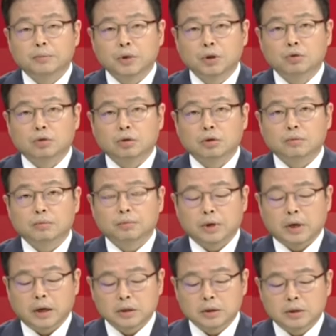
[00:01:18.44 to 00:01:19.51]
미국,
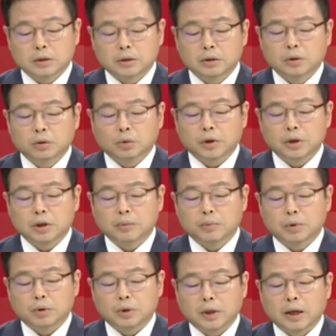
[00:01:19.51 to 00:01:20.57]
프랑스, 독일을
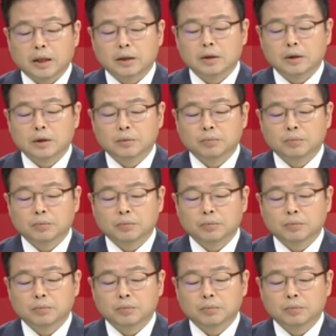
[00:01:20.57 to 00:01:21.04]
비롯한